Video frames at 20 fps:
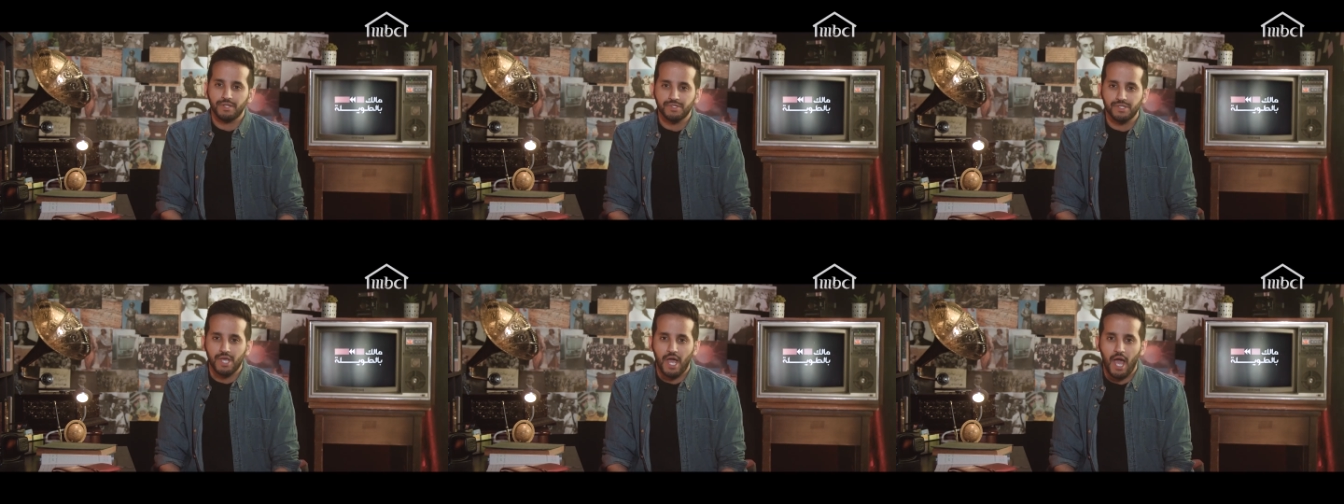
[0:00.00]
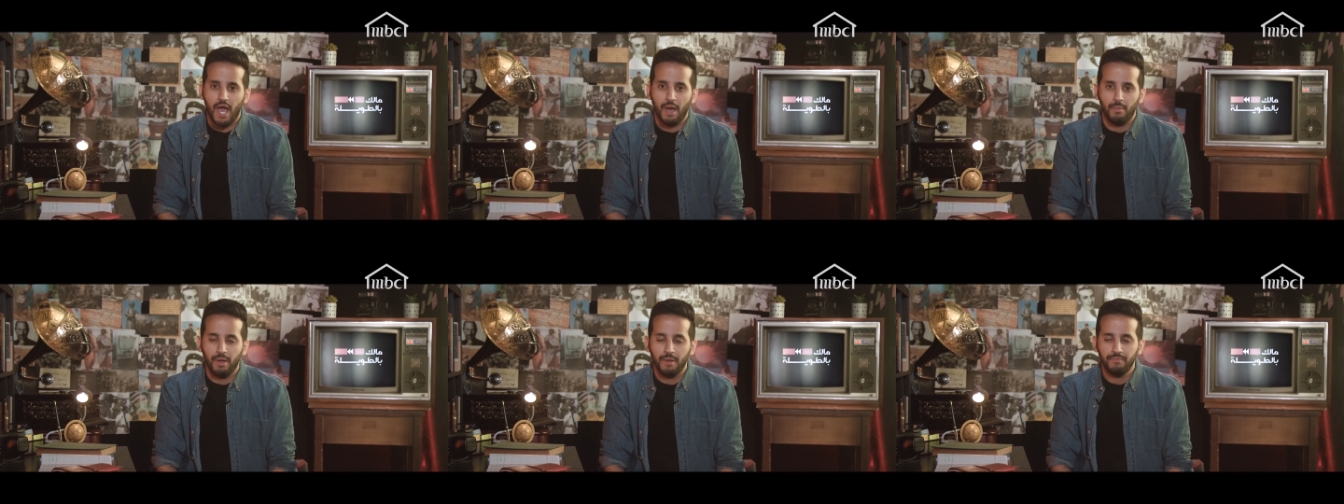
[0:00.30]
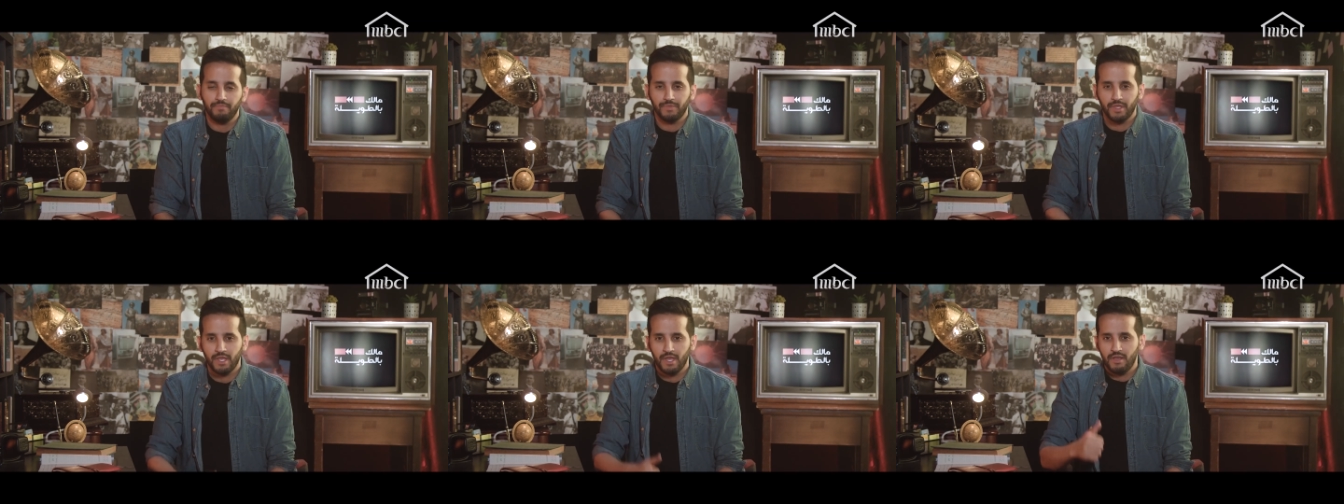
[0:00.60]
الصحابة
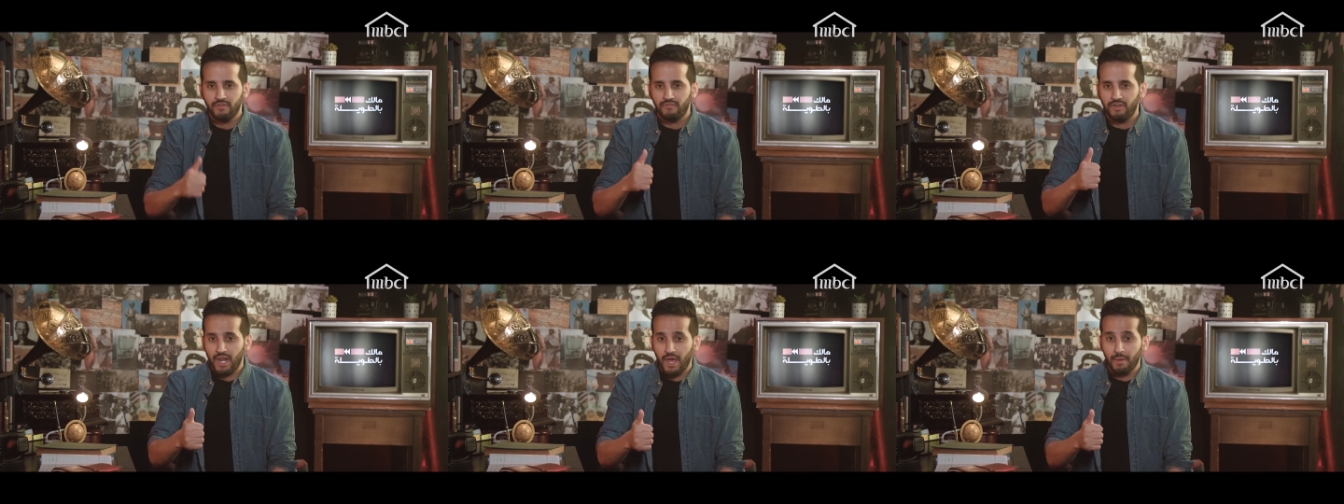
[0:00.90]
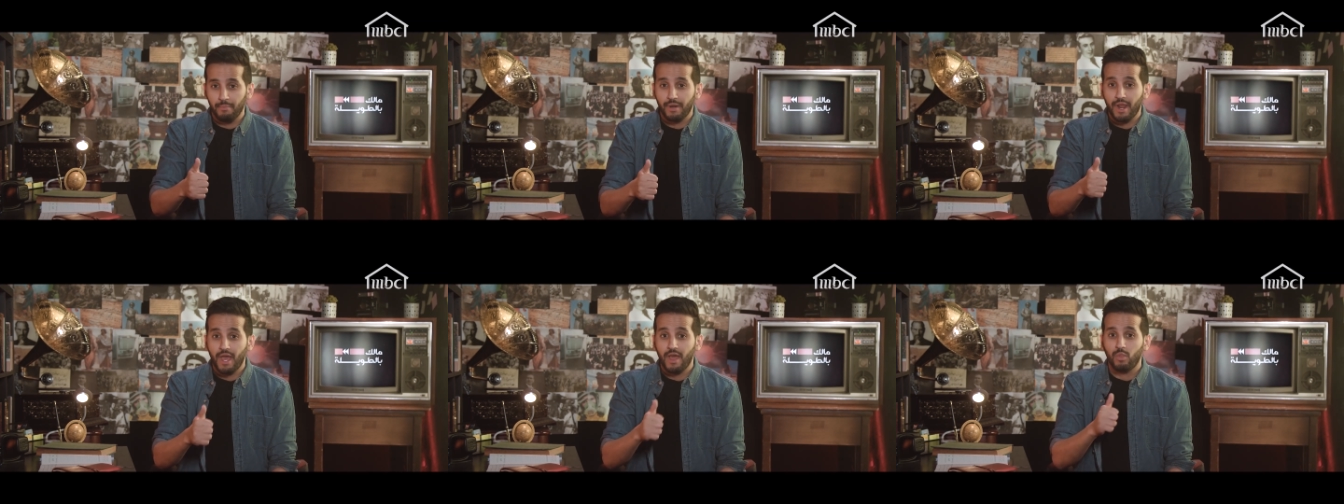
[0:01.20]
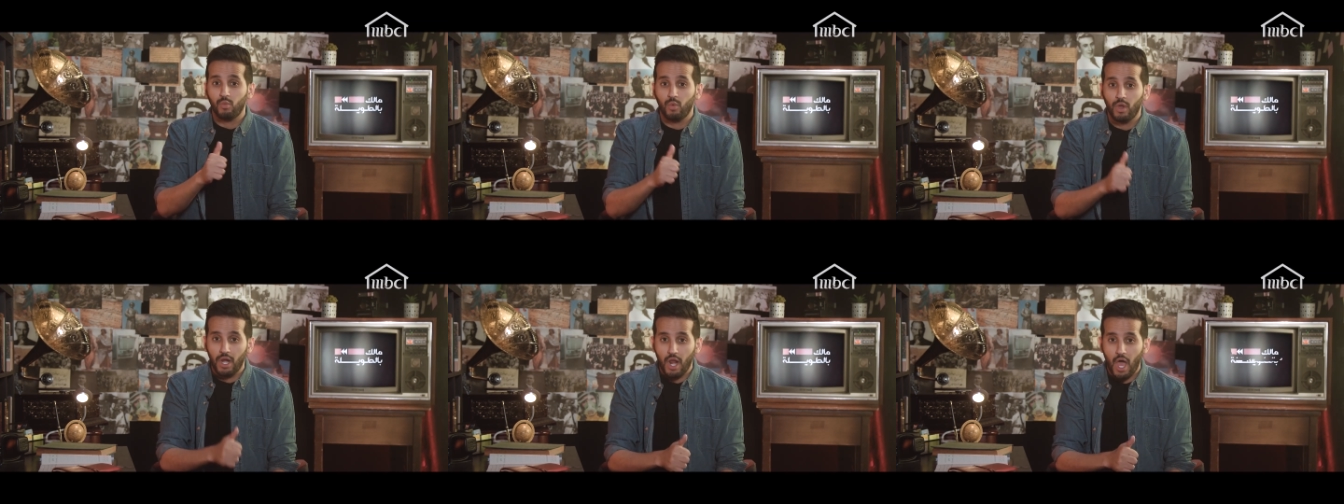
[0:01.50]

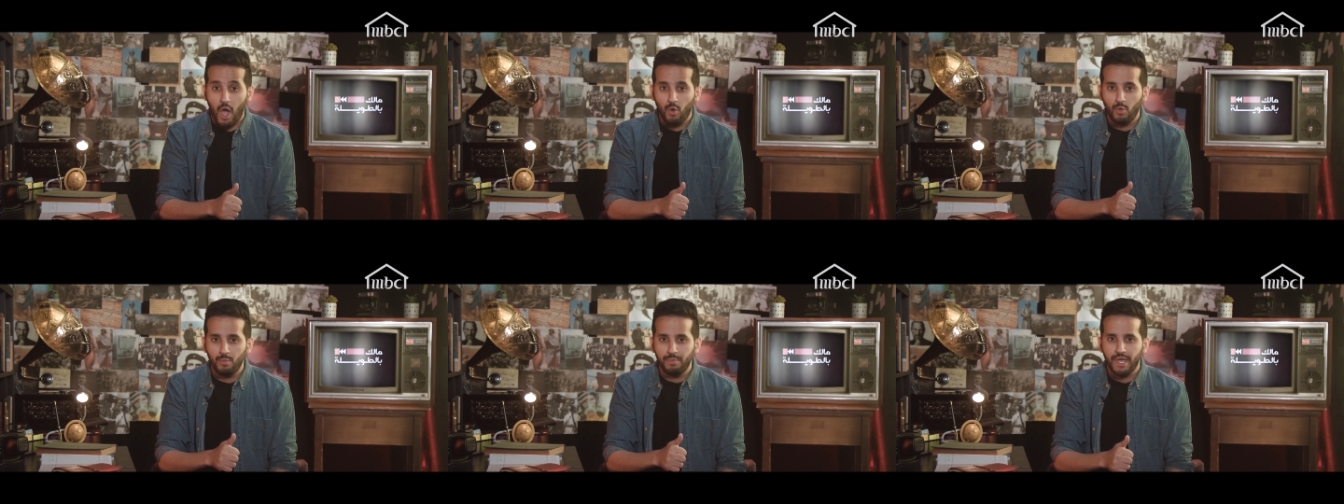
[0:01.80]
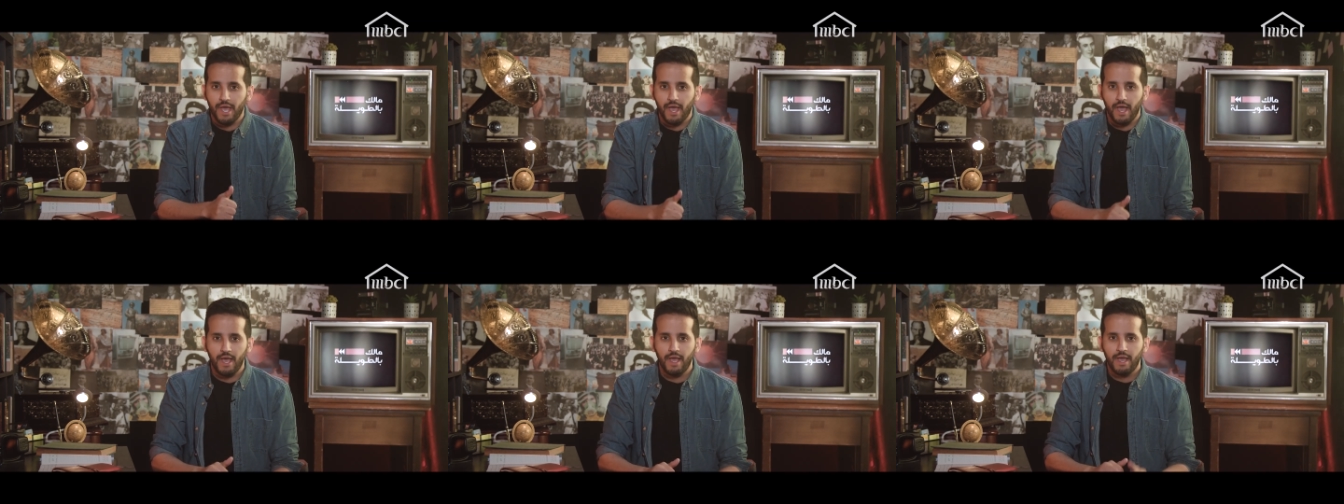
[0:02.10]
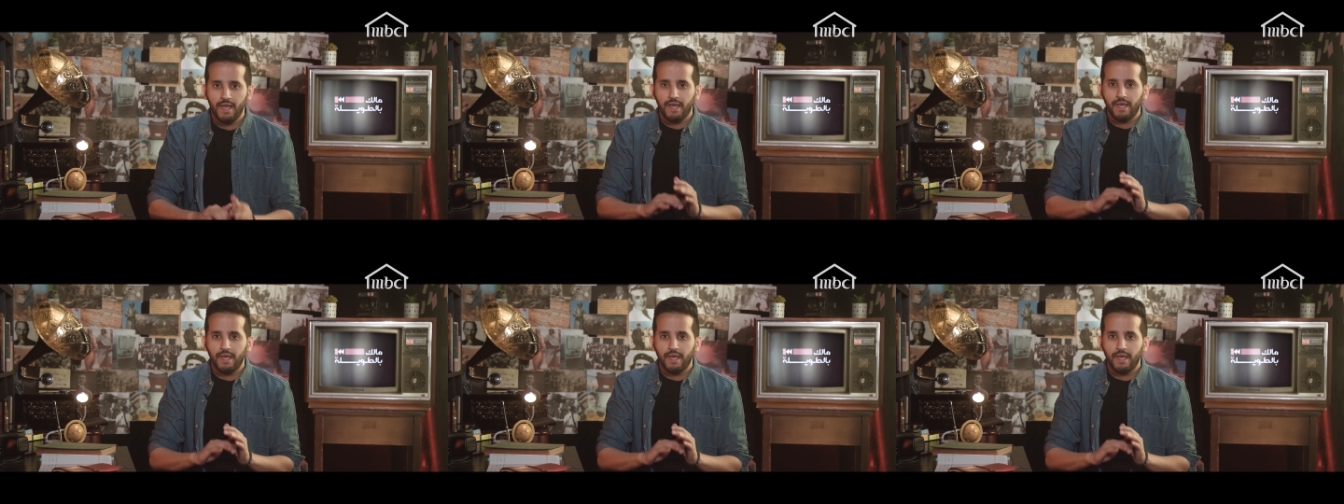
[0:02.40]
فالأمراض والأوبئة